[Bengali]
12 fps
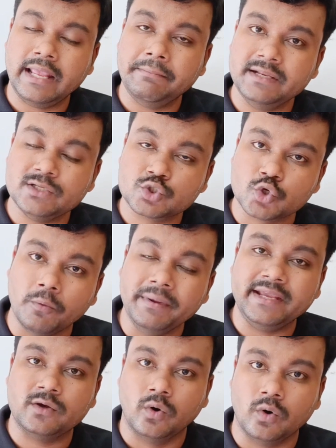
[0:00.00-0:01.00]
এমনি
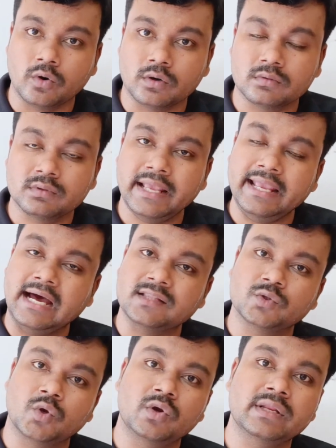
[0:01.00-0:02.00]
শ্রমিক হোক এই
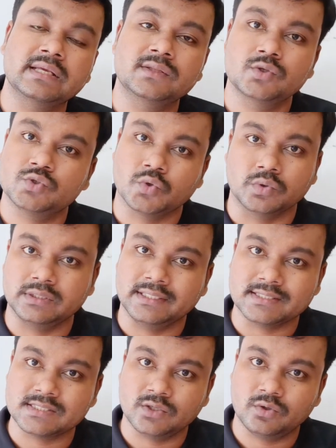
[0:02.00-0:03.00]
আন্দোলনে কিন্তু যোগ
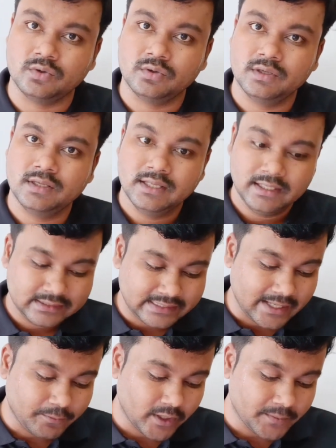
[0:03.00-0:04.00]
দিয়েছিল
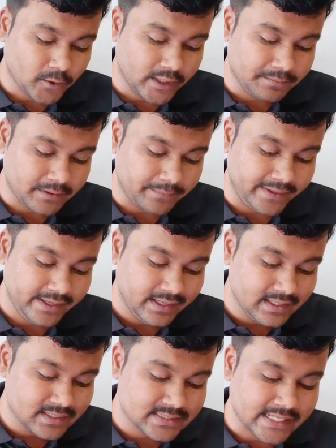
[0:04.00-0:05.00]
তারপরে পয়েন্ট পাবে
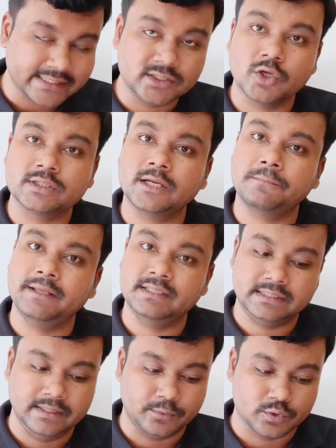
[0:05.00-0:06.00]
স্বাধীনতার
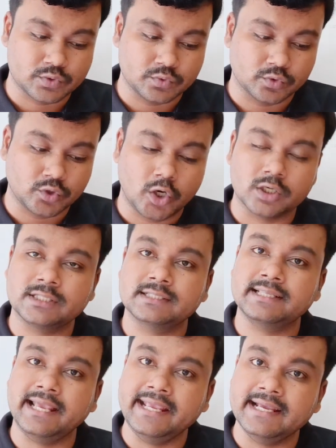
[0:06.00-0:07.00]
ভিত্তি প্রস্তুত
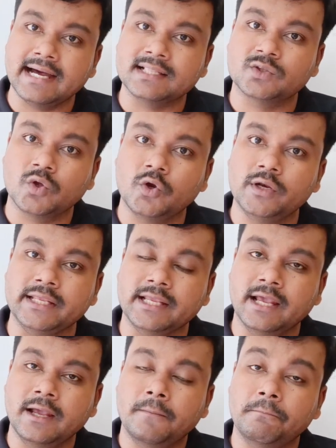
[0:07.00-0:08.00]
অর্থাৎ এই আন্দোলনেই
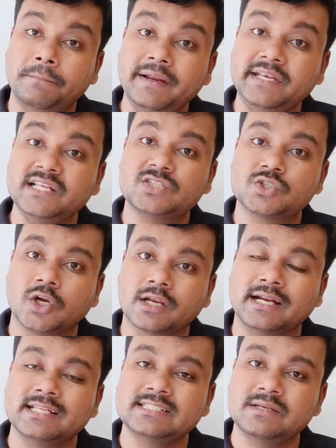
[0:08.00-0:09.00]
ব্রিটিশ
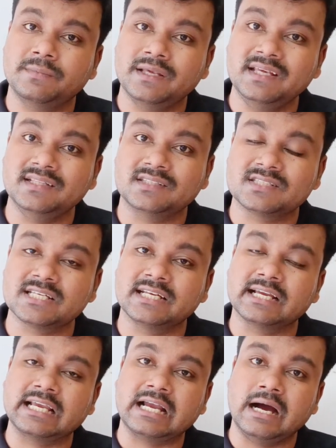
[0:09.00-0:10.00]
সরকারের যে ভিত
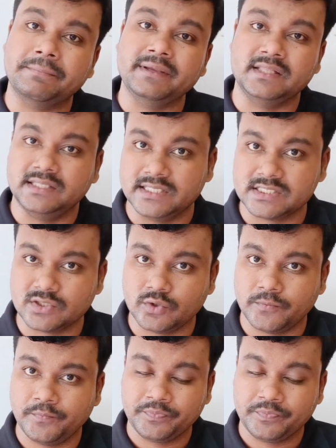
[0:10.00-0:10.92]
সেটাকে কাঁপিয়ে দিয়েছিল